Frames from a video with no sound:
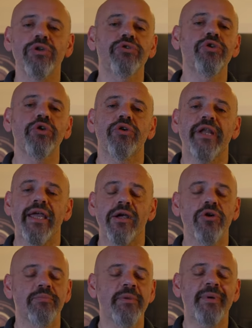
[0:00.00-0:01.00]
Non lo
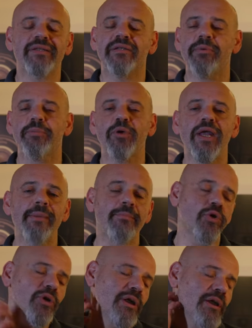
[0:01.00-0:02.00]
reggo, mi parte proprio
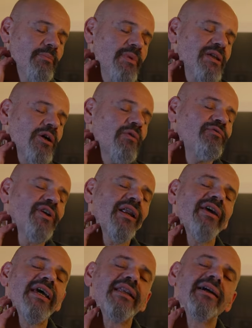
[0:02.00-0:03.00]
l'embolo, mi si gonfia la
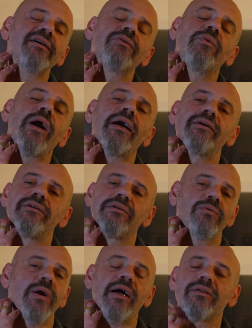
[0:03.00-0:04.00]
vena, qua,
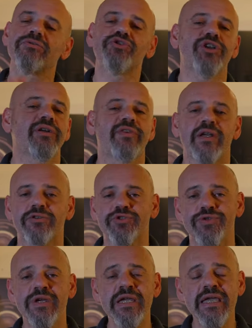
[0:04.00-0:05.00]
qua, non ce la faccio.
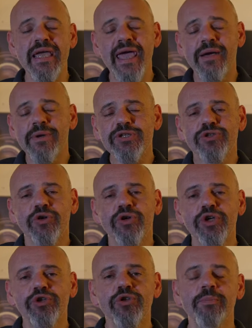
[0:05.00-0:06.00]
E
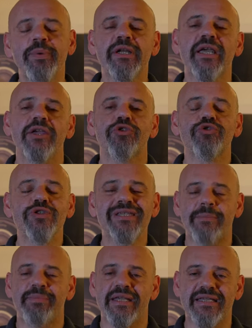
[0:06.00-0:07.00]
questo non perché io non
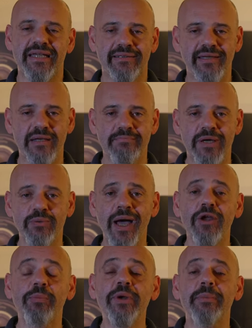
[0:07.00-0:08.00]
sappia scattare in
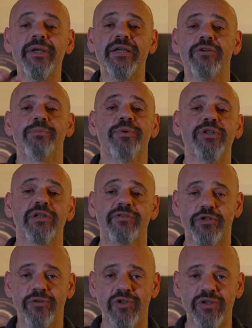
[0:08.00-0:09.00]
manuale oppure perché non potete
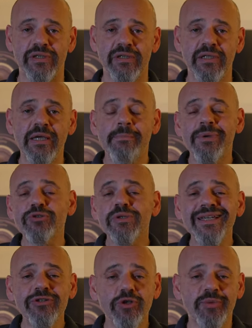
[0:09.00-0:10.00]
farlo voi, ma
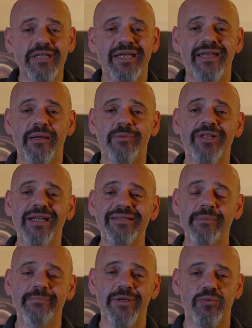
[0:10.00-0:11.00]
soltanto perché la
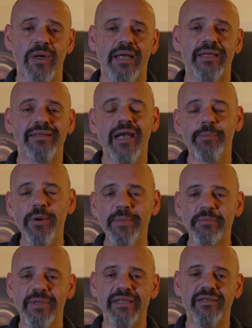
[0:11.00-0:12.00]
modalità manuale te la puoi
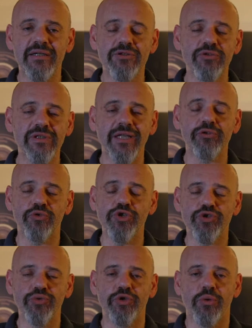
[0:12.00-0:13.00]
permettere soltanto in
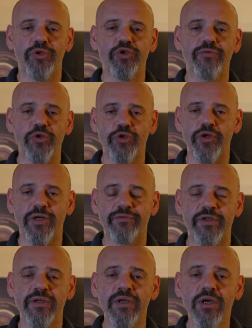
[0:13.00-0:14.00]
studio quando
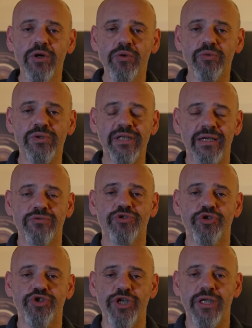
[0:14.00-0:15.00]
fotografi un
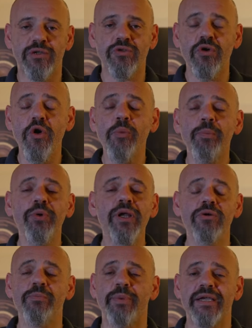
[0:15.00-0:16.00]
soggetto, oppure
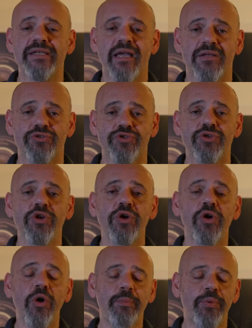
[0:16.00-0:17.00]
un paesaggio,
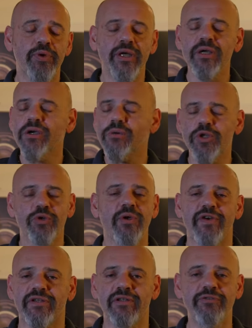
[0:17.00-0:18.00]
oppure quando vuoi
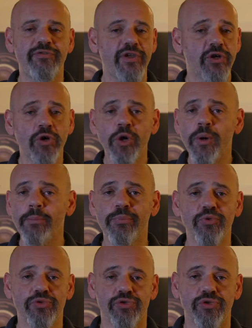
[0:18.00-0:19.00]
farti il figo
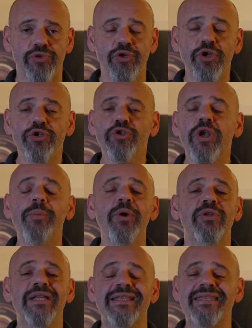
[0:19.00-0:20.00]
Punto. Non la puoi
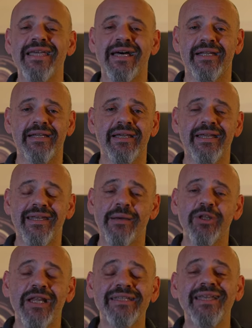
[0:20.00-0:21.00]
utilizzare la
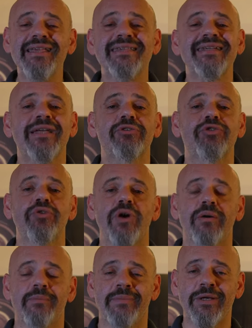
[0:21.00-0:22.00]
modalità di
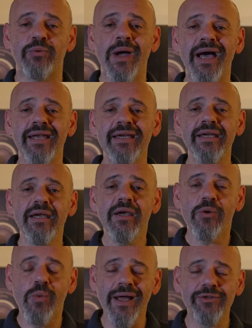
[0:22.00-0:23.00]
scatto manuale
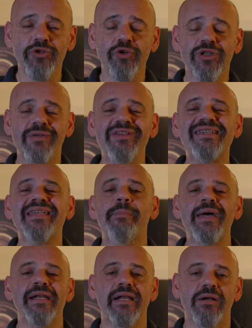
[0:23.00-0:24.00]
quando devi
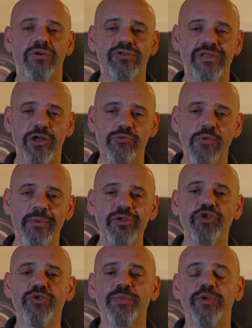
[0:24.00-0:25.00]
saper raccontare un
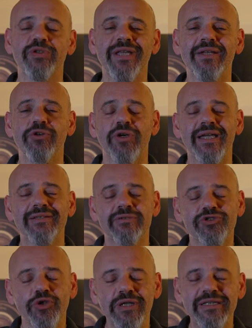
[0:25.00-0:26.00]
momento spontaneo che
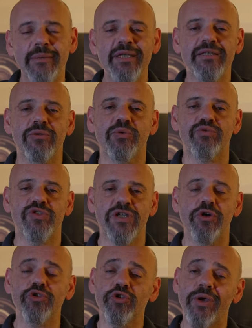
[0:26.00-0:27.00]
solitamente dura un
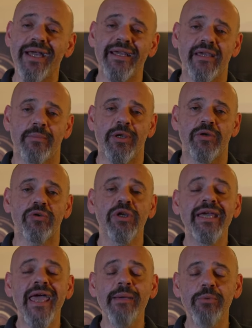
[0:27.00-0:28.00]
secondo e anche meno
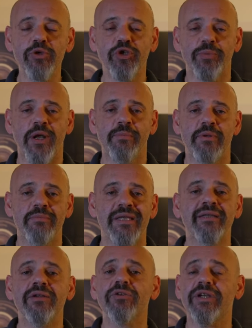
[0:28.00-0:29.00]
e molto
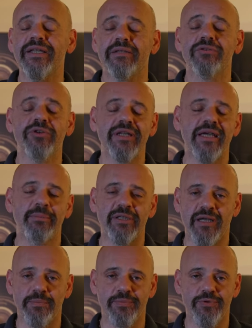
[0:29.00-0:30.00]
probabilmente non, ri non
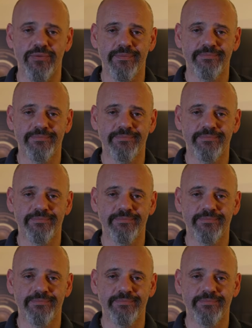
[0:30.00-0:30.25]
ricapiterà più.